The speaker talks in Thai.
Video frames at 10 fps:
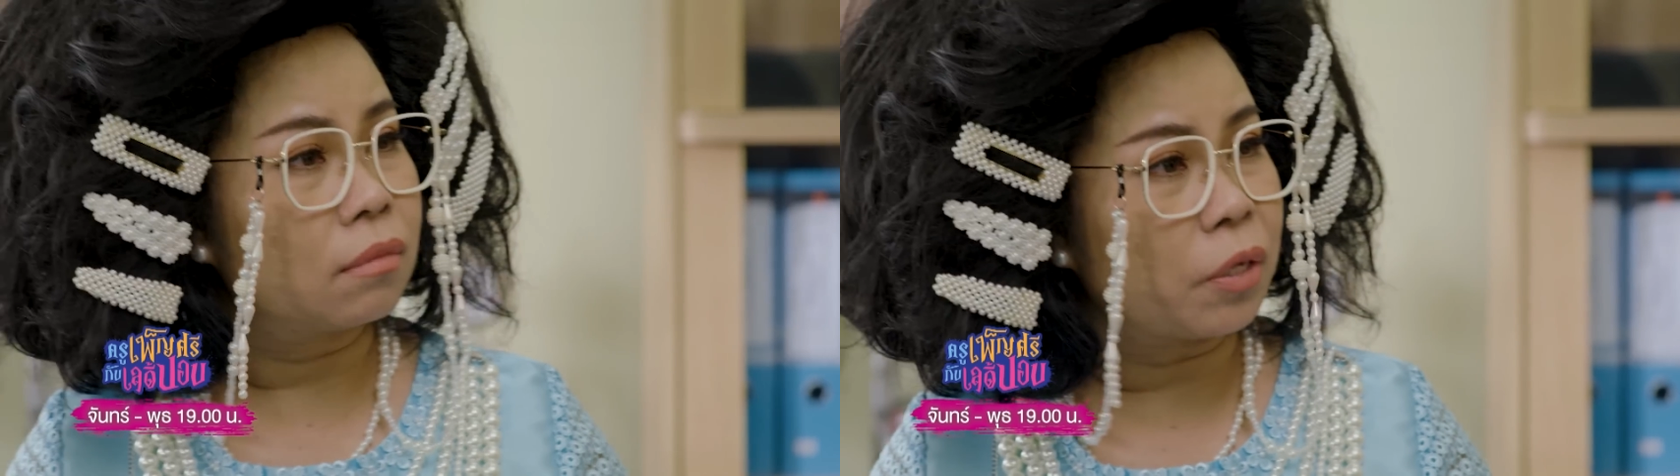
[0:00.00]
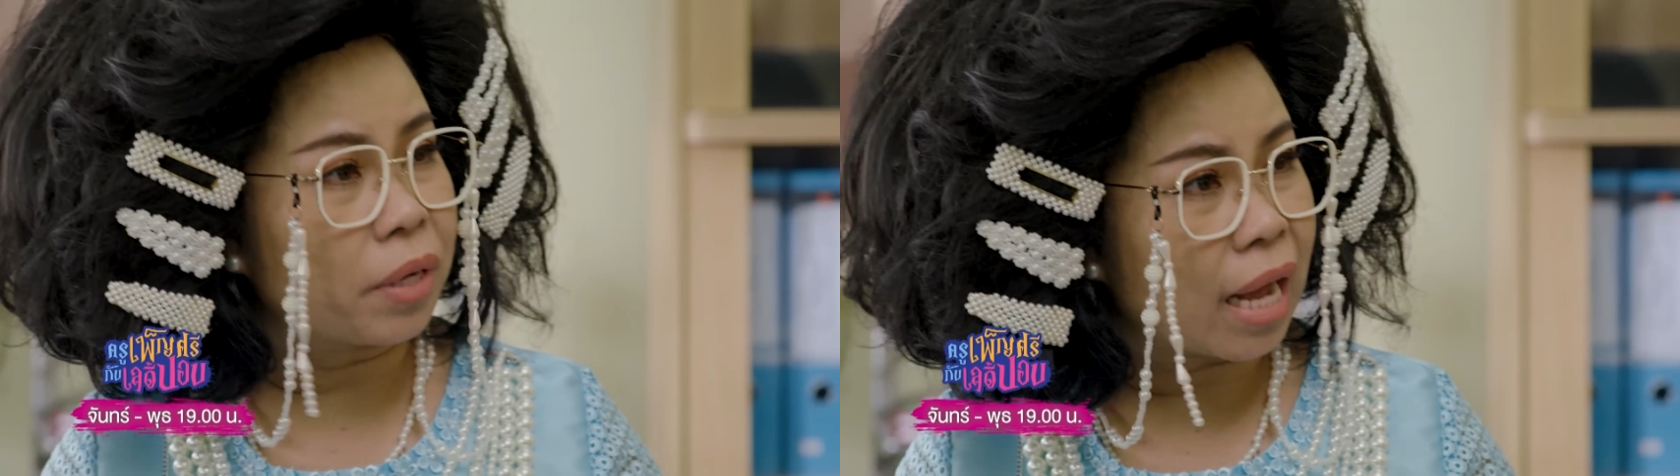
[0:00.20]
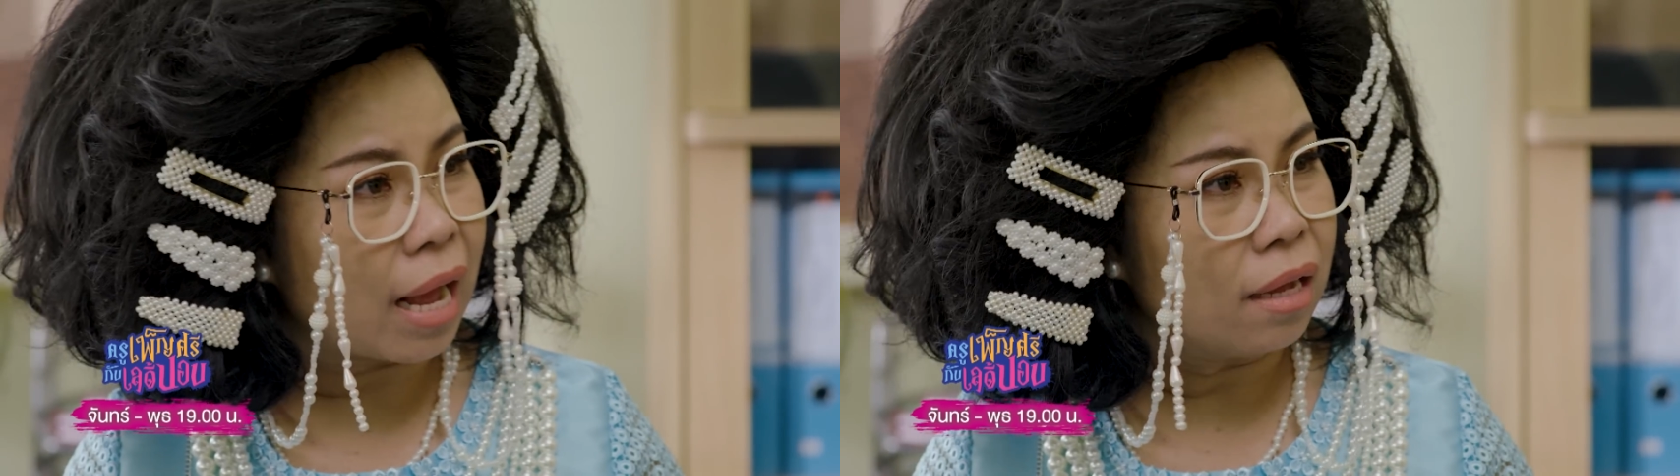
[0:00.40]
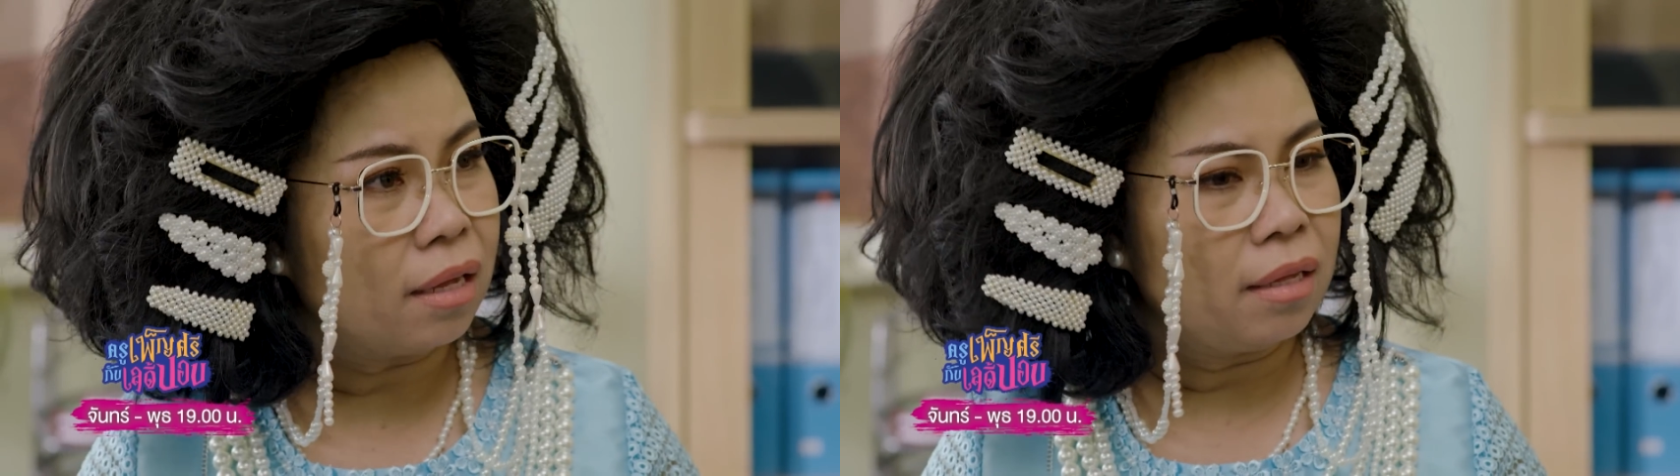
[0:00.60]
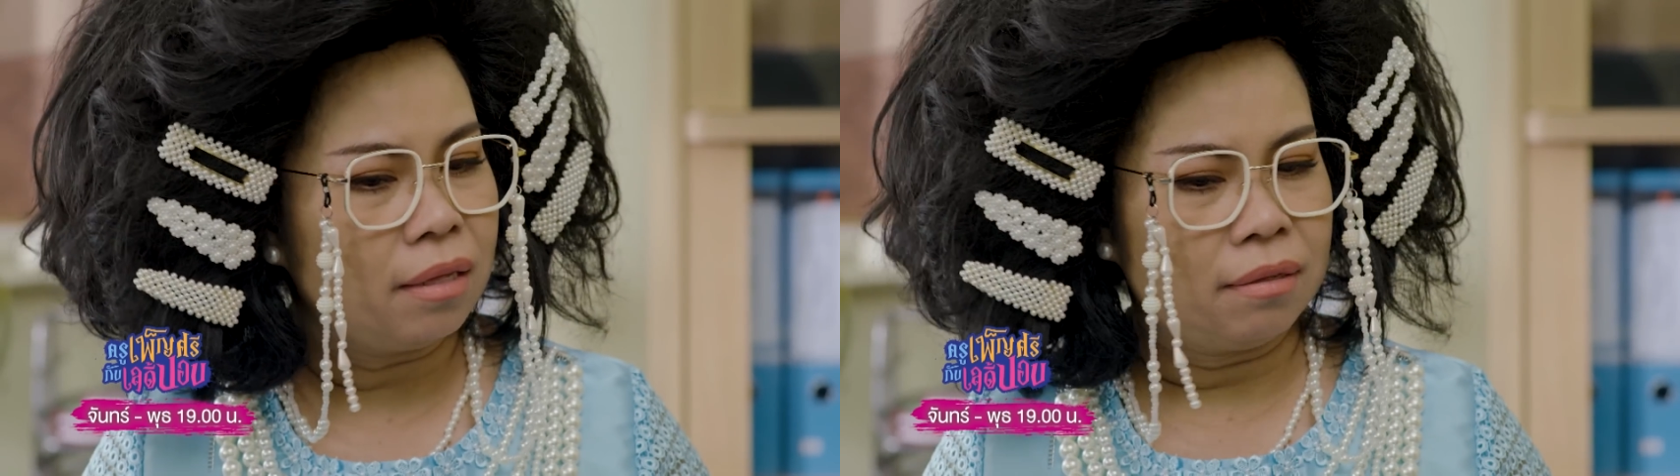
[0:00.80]
เดี๋ยวนะคะ
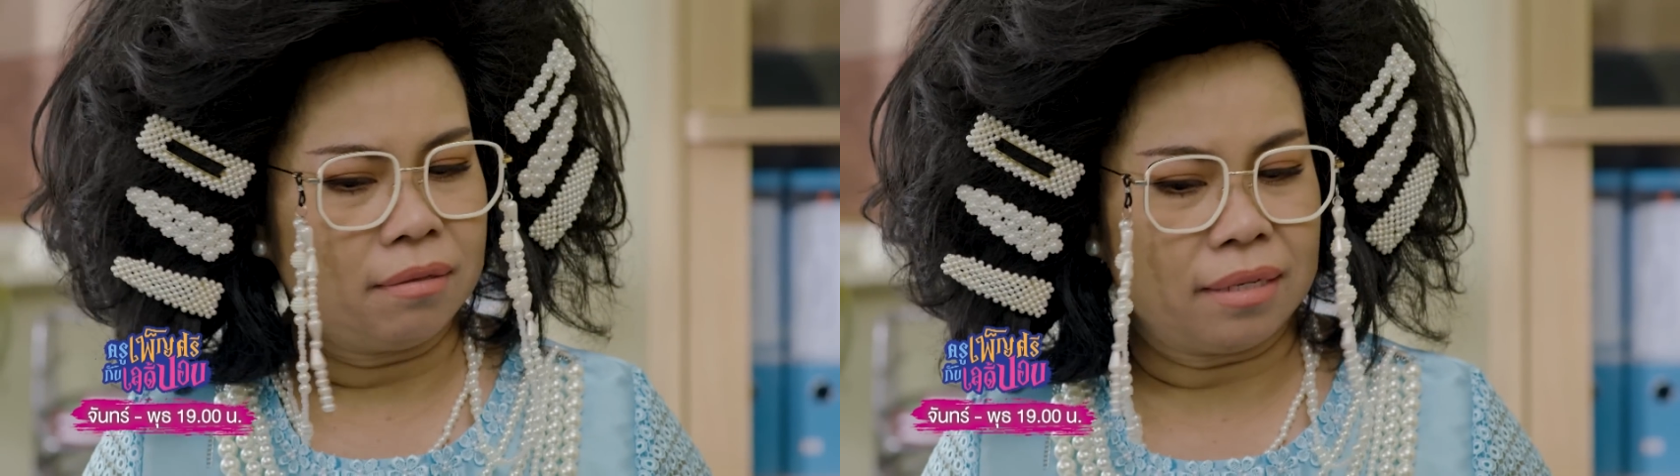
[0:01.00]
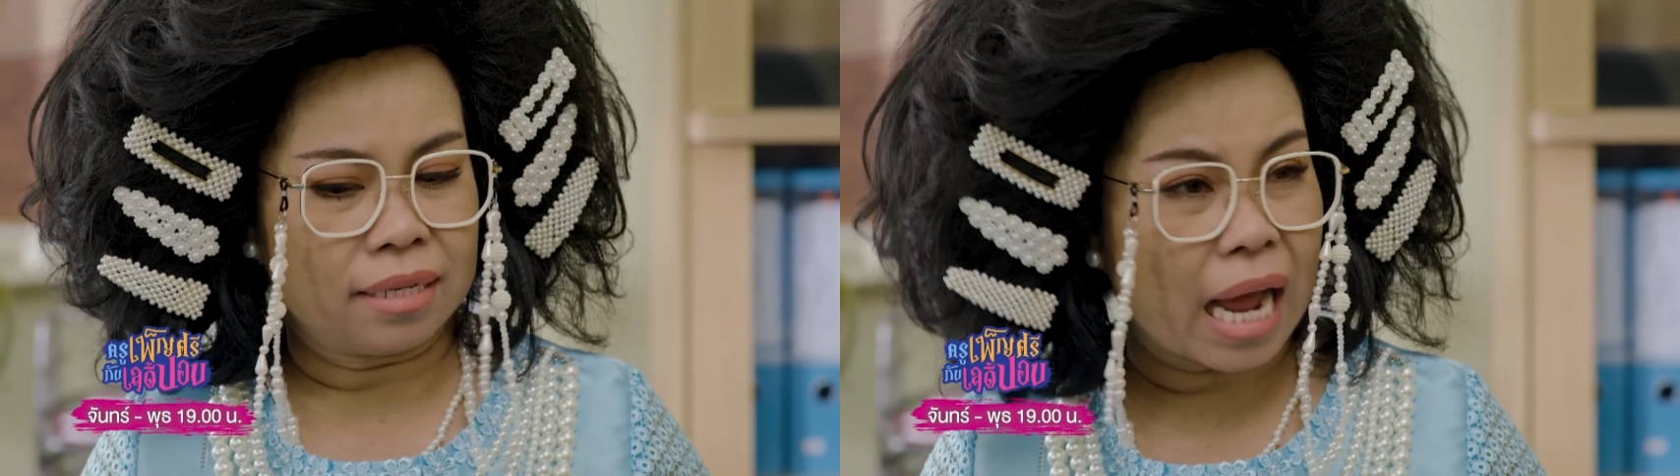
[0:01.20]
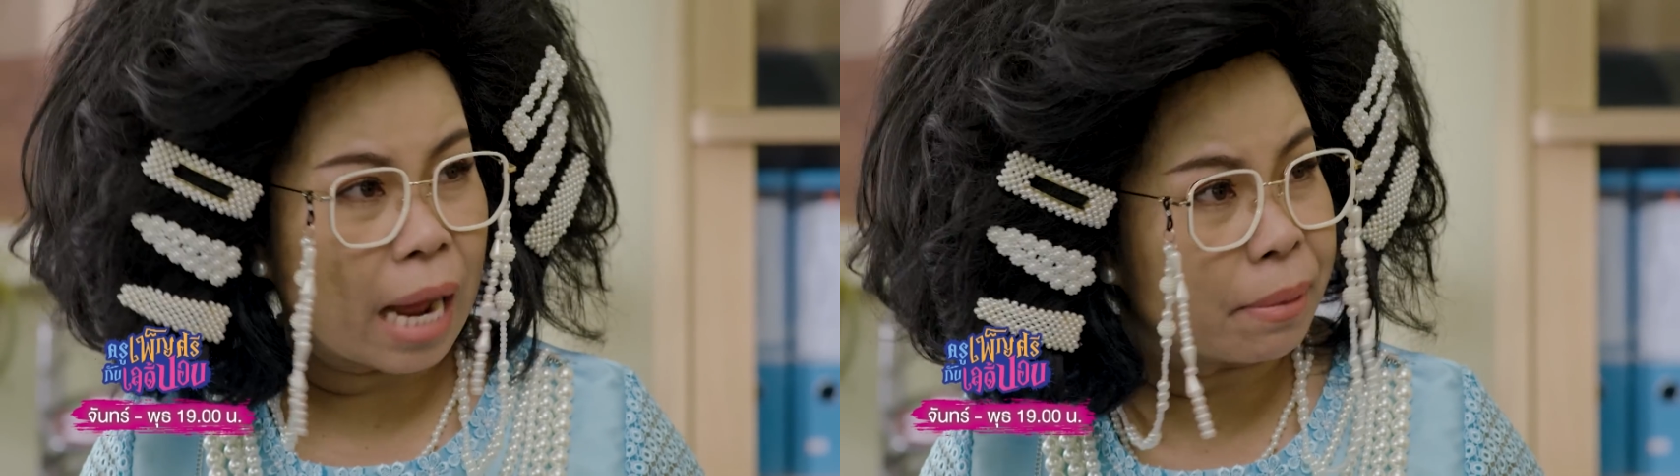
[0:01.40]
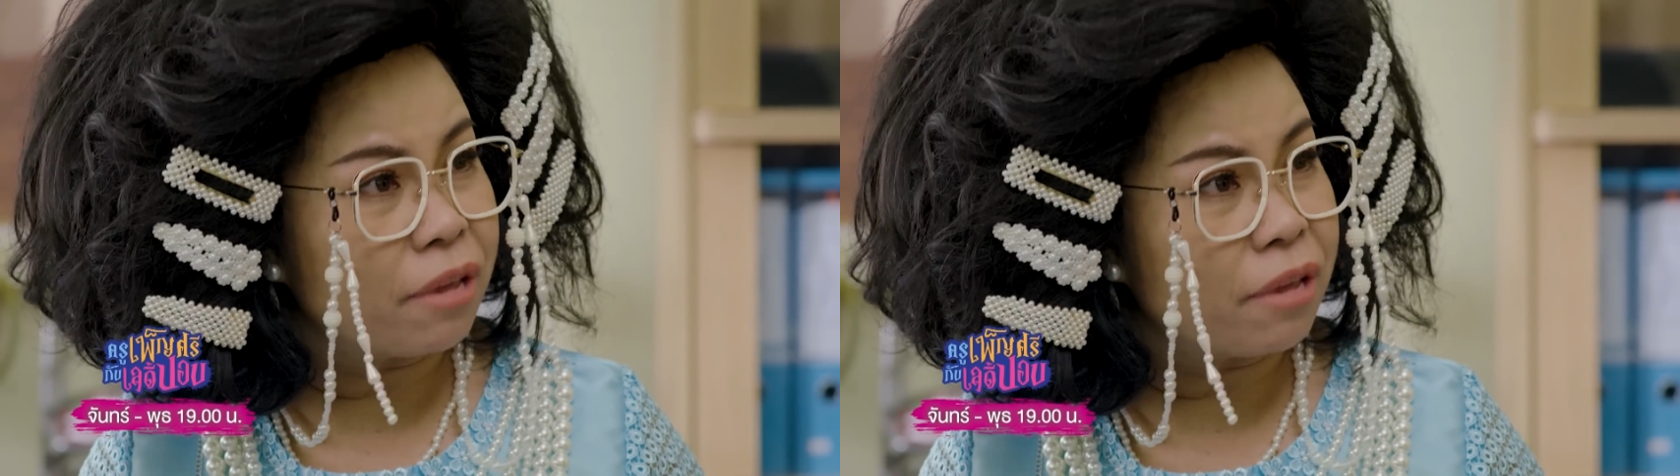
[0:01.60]
หน้า